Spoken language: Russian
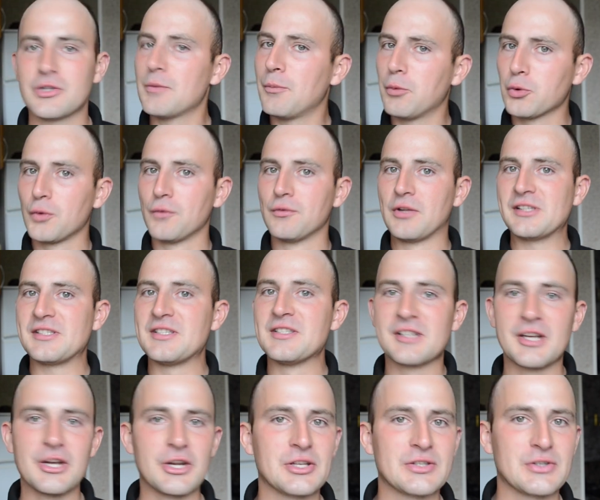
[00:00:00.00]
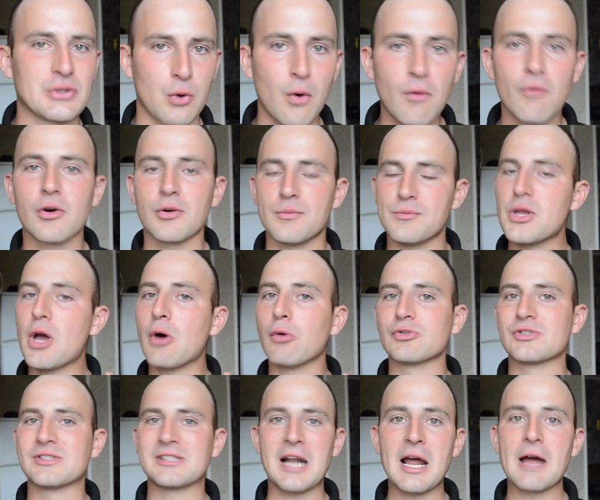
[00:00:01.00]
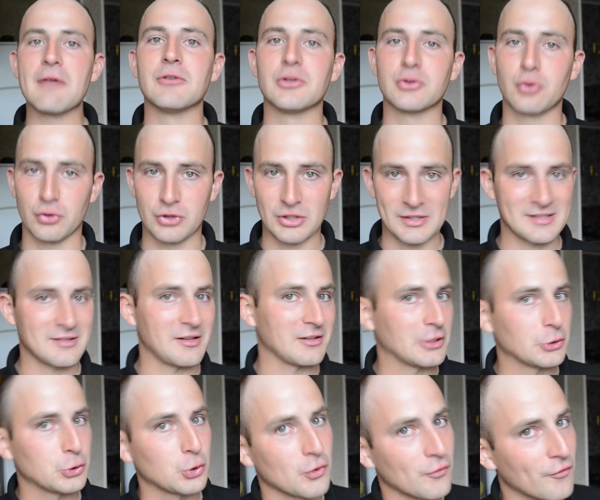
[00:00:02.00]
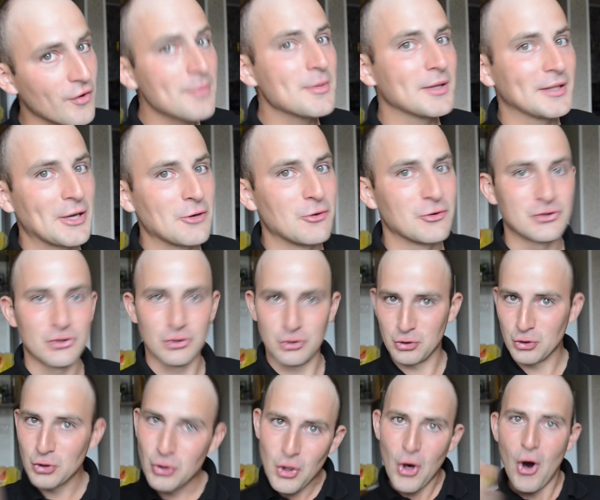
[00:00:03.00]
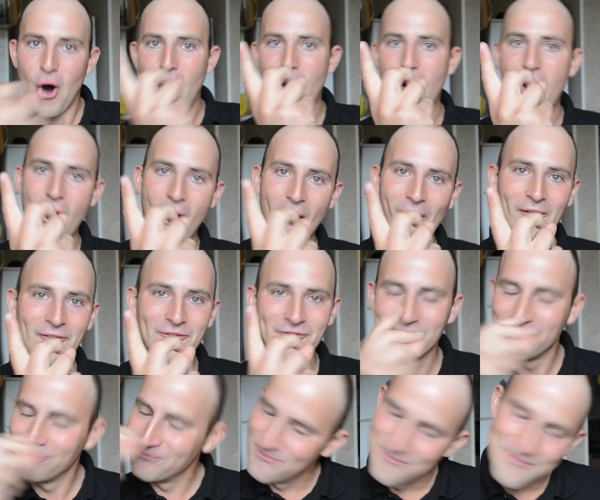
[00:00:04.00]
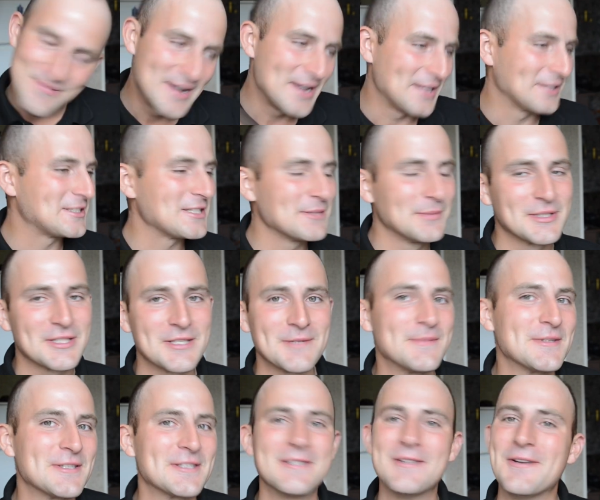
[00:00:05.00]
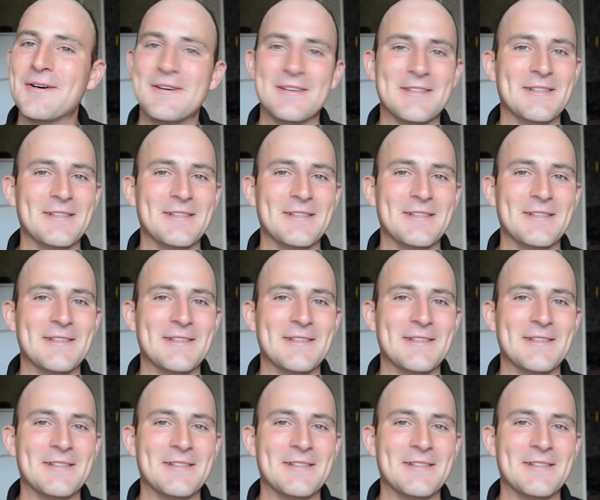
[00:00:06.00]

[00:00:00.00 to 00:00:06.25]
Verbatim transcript: не буду вносить корректировок, меня устраивает тот расклад, который вы мне даете, но Бля, Тимати Безно,